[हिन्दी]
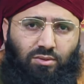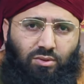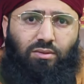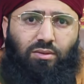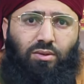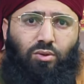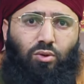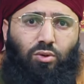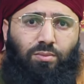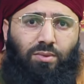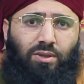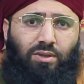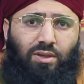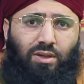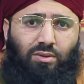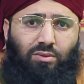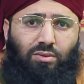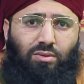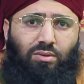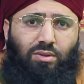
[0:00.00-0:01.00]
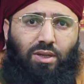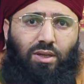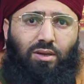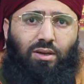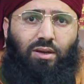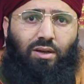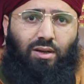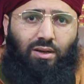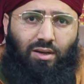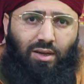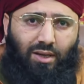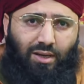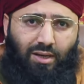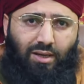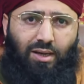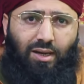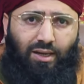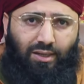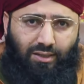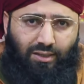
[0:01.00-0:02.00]
ना धोबी का गुट्टा ना घर का ना
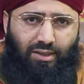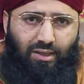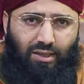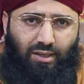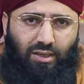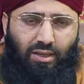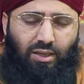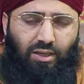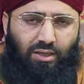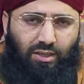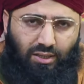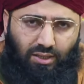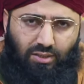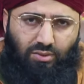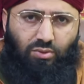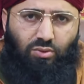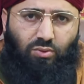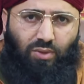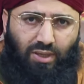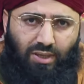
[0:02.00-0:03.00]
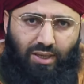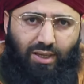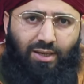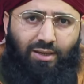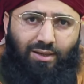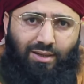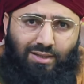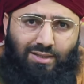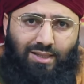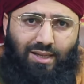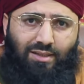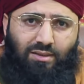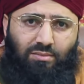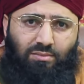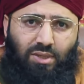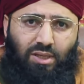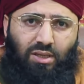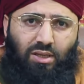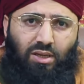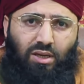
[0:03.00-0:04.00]
घाट का यही हुआ ना इनके साथ
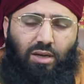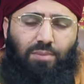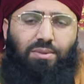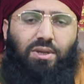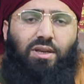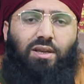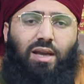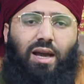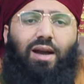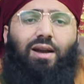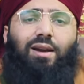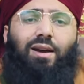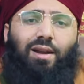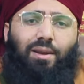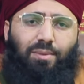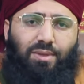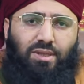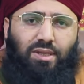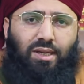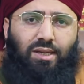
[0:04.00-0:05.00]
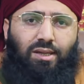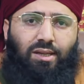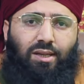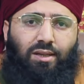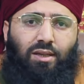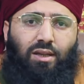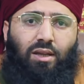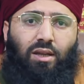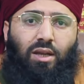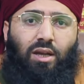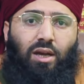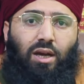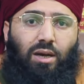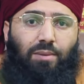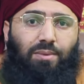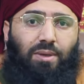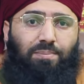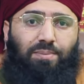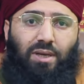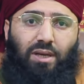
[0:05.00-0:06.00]
में अब क्या करें बताइए ये
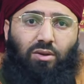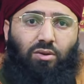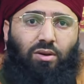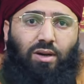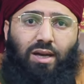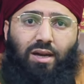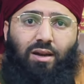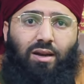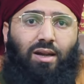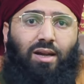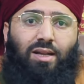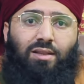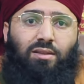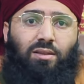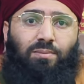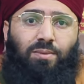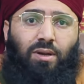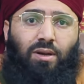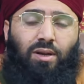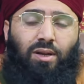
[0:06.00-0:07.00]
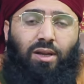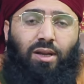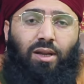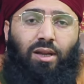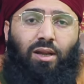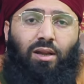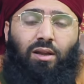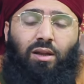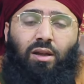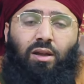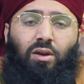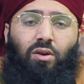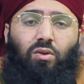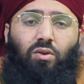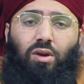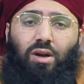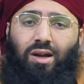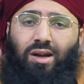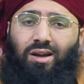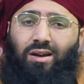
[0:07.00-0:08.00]
अब अपने गुहार लगाते फिर रही हैं
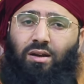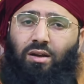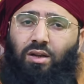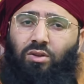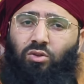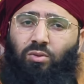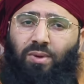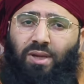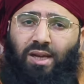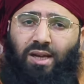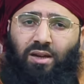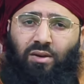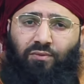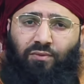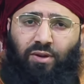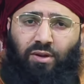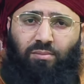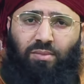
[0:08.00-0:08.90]
कुरान ने जो बयान